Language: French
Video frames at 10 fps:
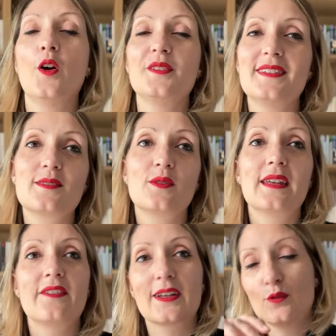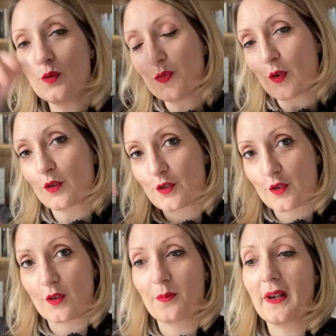discuter avec nous, puis en
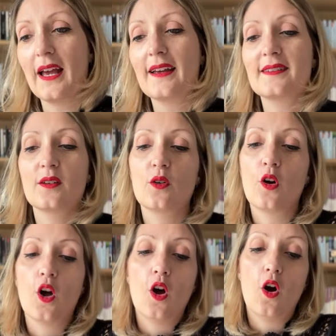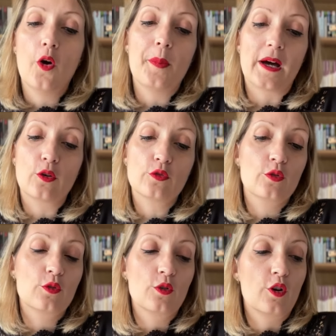changeant de place, en, en parlant
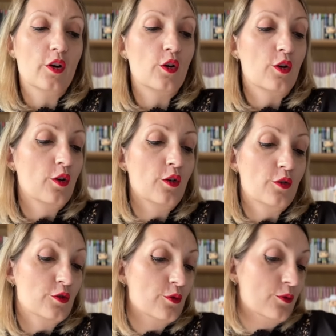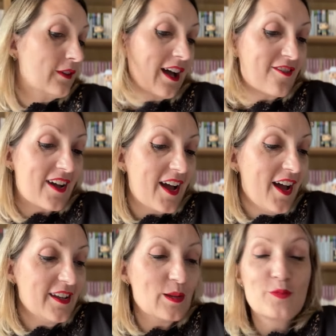de leur
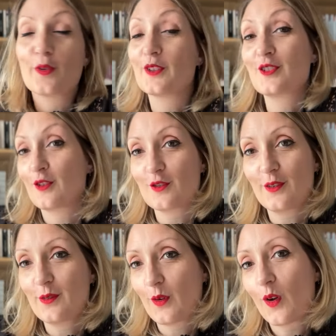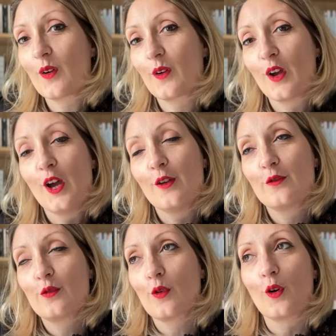travail, et puis en échangeant sur,
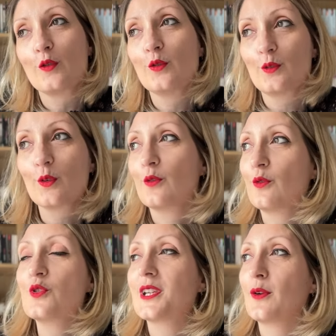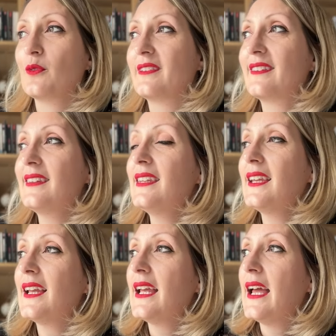sur d'autres sujets aussi.